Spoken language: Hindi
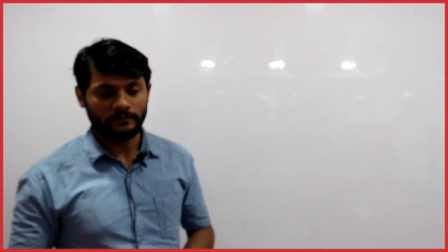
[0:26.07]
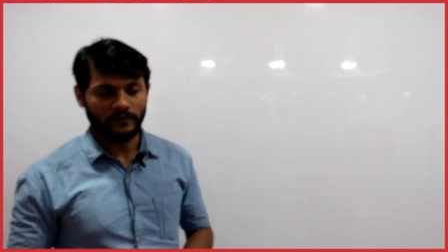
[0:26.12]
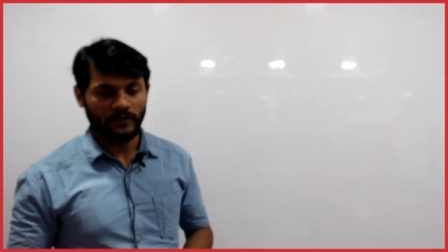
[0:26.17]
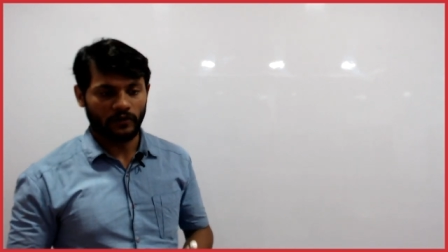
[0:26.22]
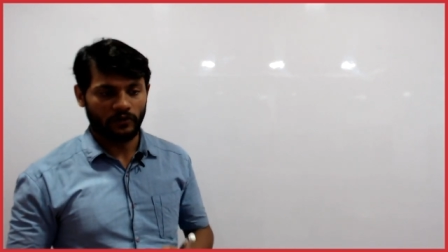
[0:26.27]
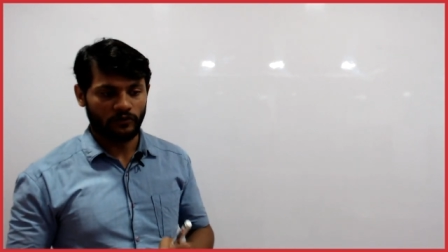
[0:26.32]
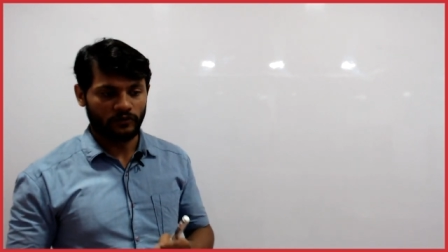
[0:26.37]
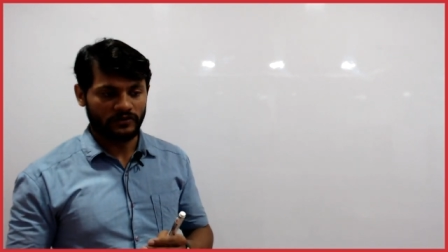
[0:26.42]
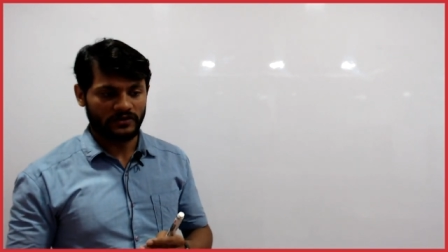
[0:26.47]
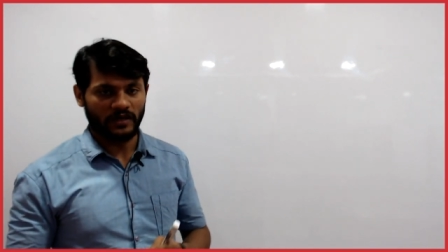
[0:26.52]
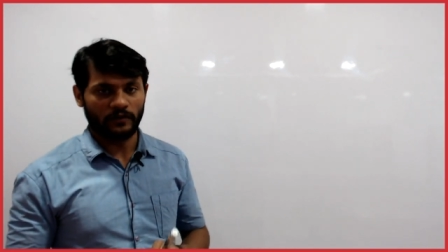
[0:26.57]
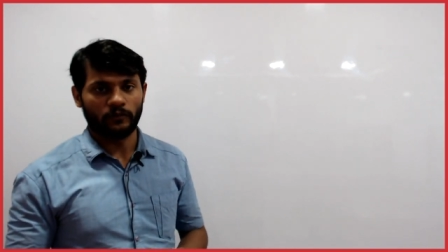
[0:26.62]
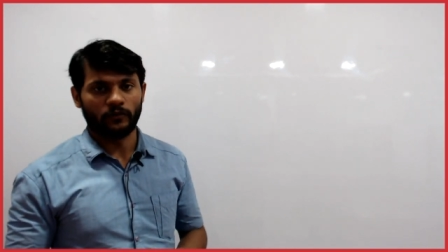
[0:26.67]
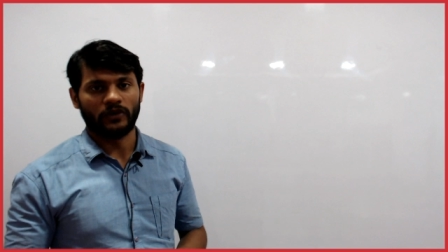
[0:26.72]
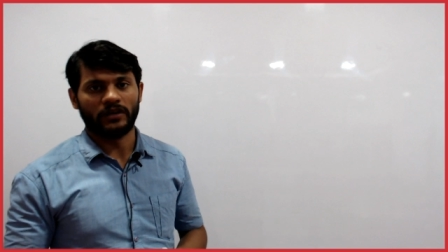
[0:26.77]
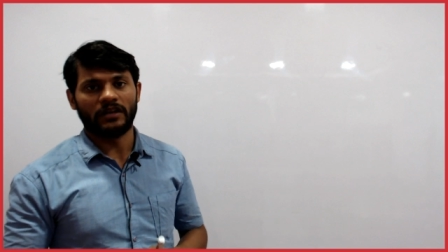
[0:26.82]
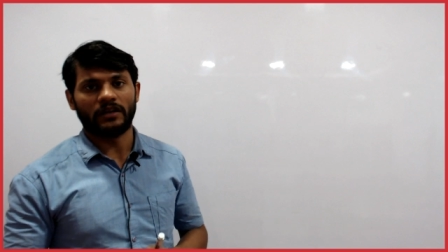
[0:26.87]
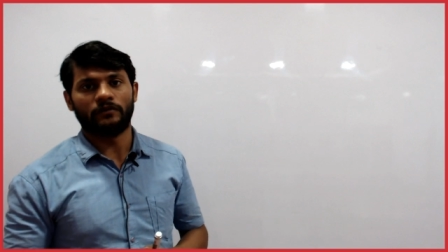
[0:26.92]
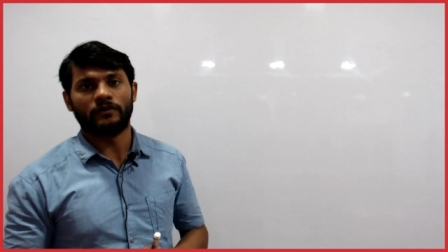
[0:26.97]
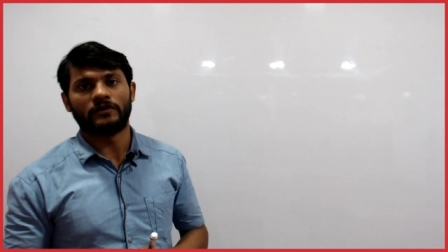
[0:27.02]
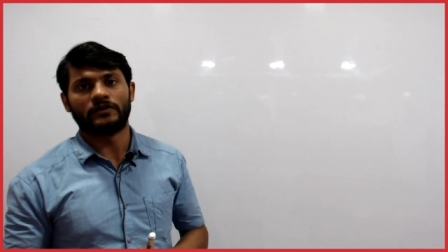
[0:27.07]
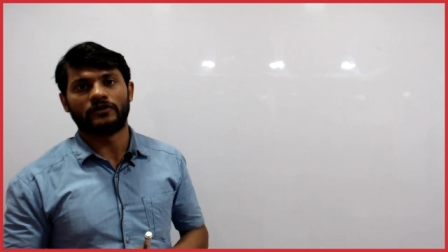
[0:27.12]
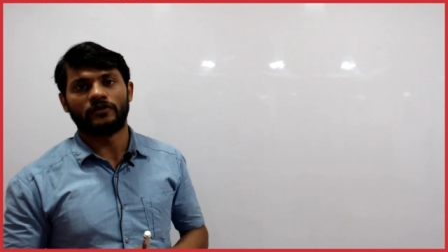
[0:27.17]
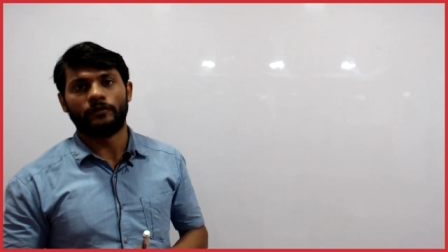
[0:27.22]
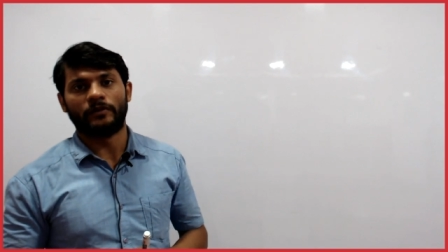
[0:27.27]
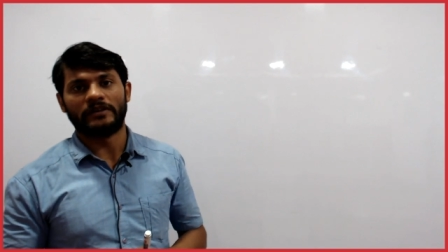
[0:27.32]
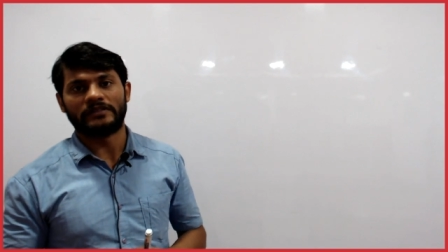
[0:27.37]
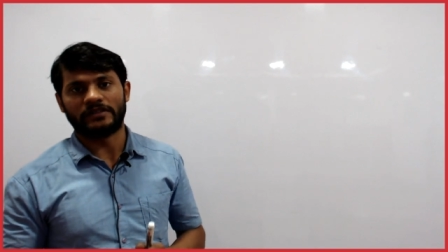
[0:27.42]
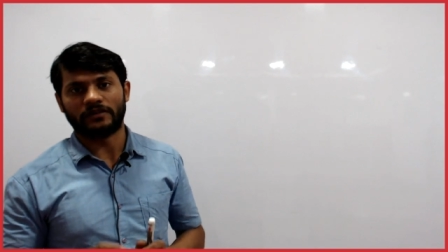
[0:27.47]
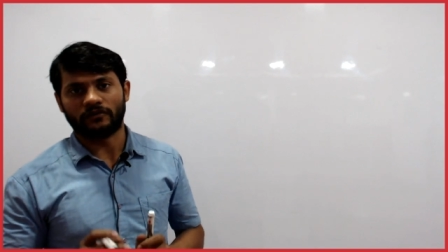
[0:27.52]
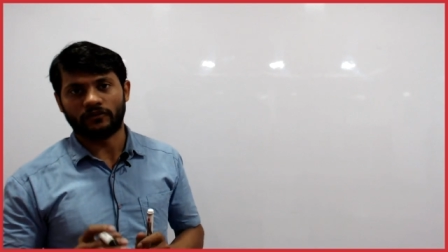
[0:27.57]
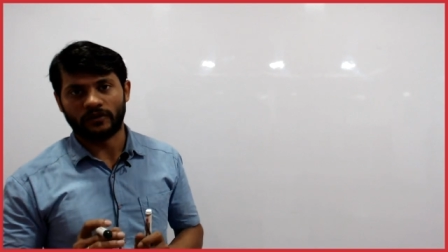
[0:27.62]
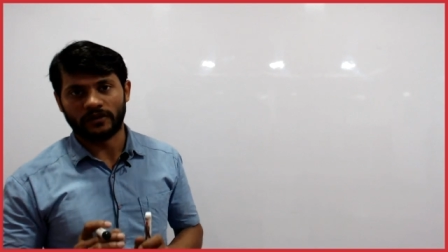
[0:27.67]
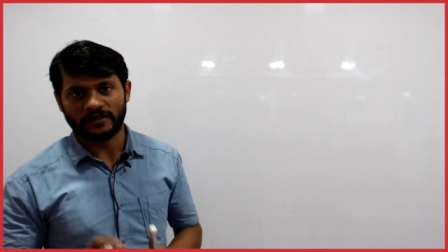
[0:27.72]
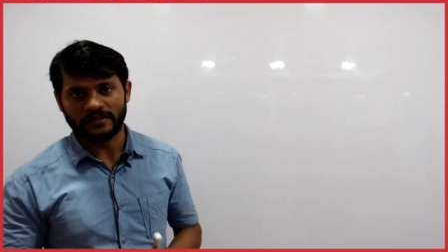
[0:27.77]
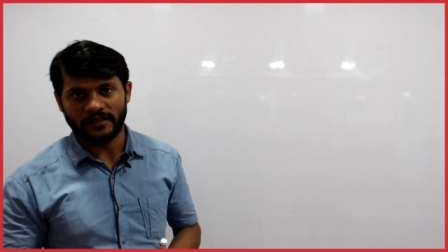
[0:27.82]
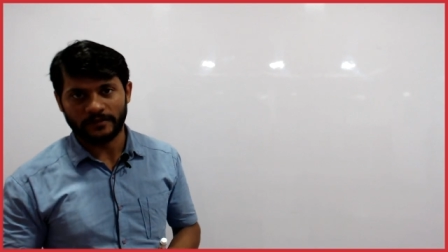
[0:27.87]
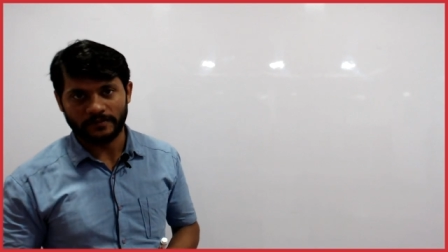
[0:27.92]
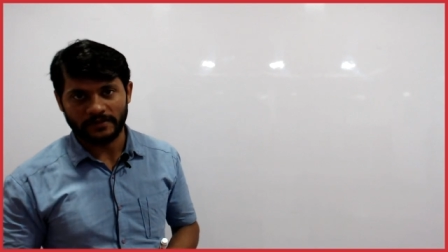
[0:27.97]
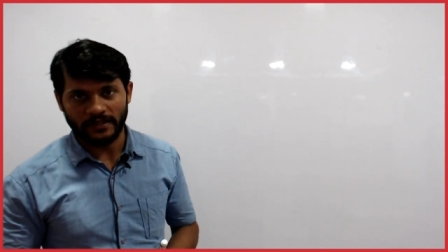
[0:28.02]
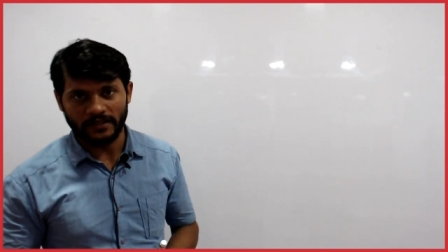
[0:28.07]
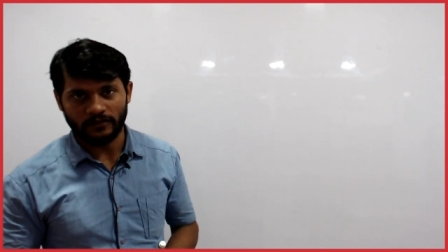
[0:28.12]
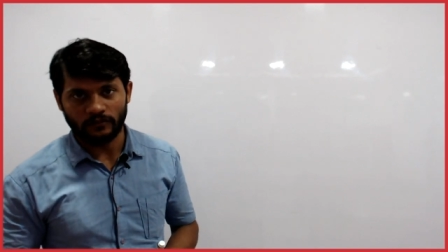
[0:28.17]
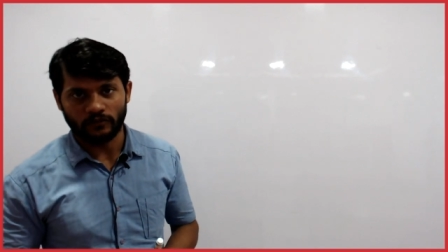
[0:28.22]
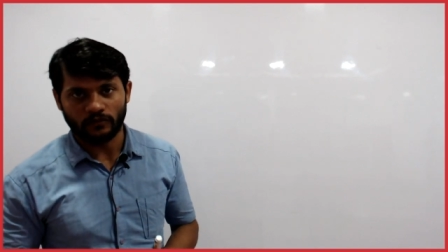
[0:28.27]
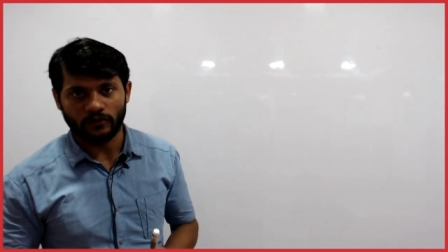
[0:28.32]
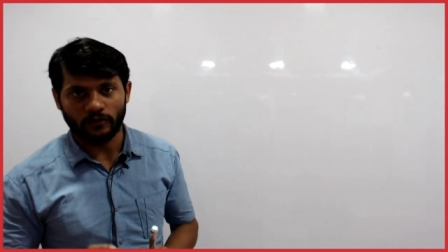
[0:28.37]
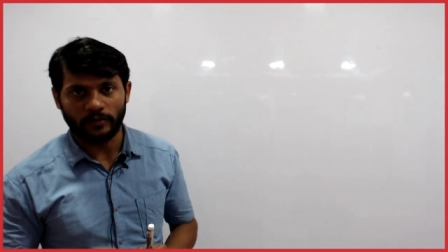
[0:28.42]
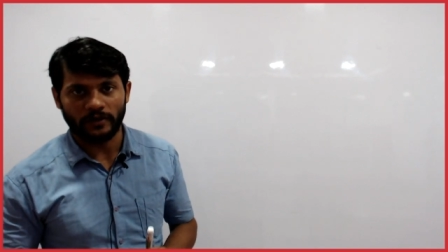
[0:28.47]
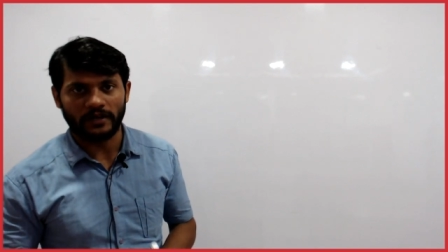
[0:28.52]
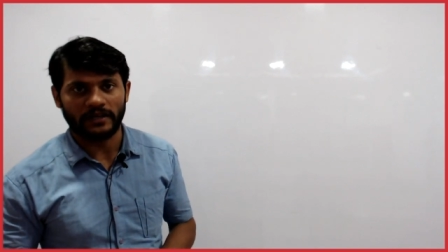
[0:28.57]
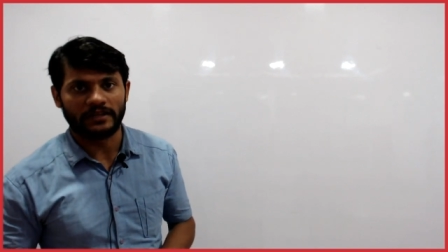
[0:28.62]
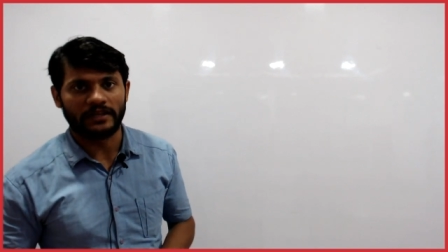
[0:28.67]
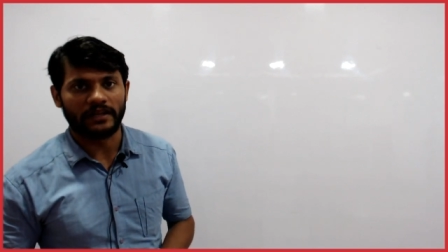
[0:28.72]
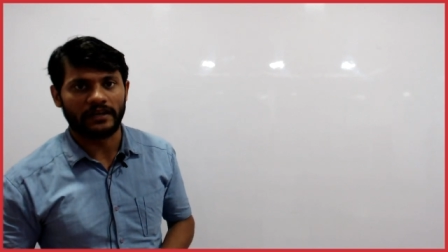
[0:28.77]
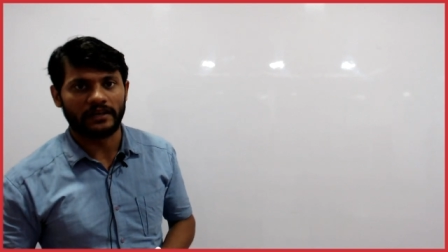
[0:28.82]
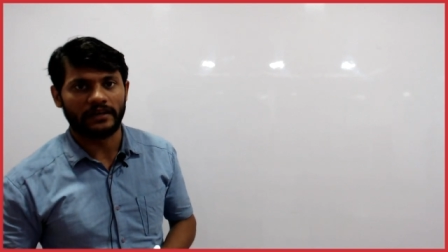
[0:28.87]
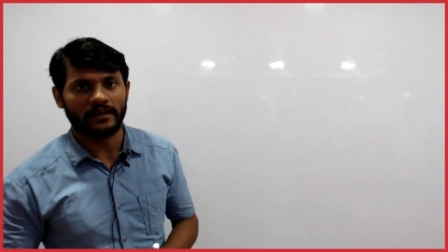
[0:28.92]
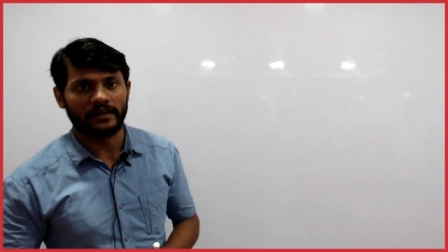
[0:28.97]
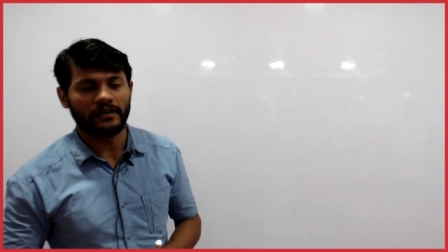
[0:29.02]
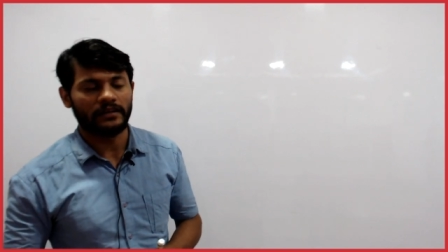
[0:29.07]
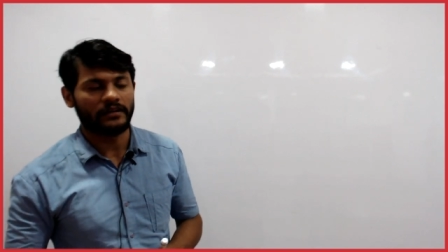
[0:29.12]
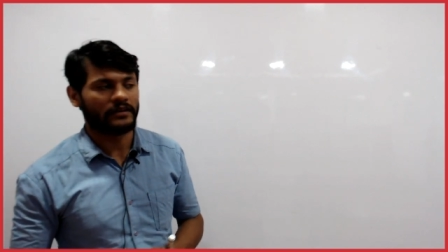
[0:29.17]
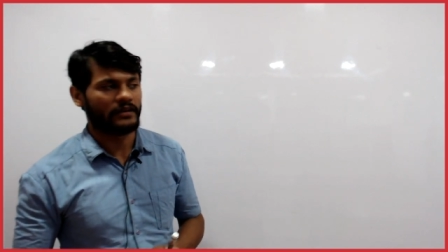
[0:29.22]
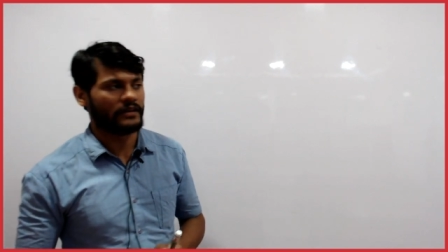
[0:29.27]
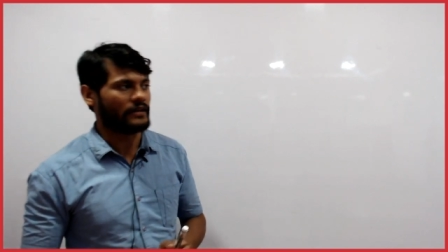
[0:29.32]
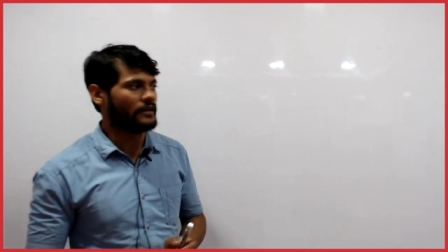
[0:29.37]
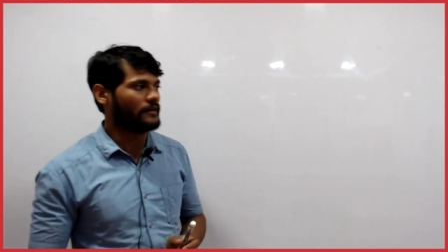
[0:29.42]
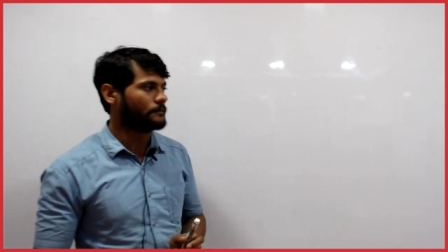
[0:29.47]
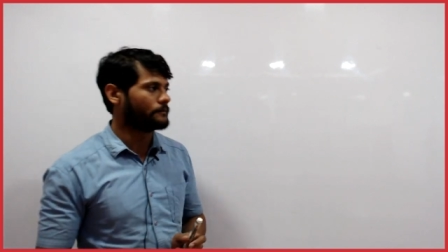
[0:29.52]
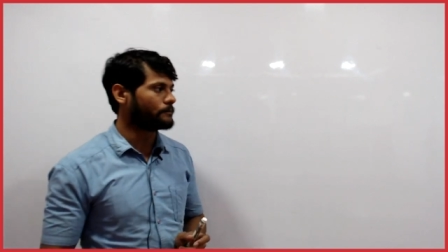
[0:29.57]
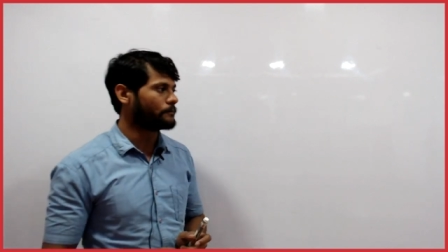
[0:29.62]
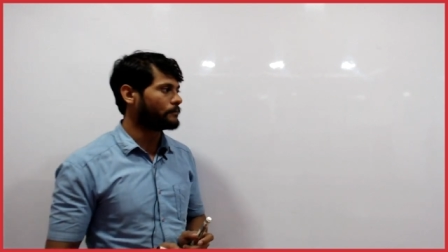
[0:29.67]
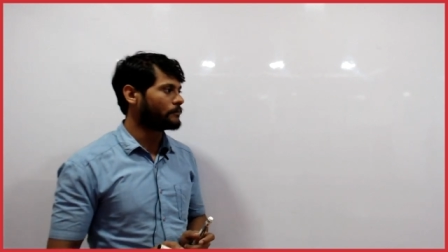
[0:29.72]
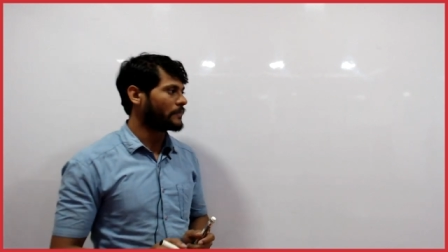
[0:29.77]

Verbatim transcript: और उसके पॉइंट ऑफ व्यू जो बेसिक कॉन्सेप्ट हैं उनको पहले देख लेंगे ठीक है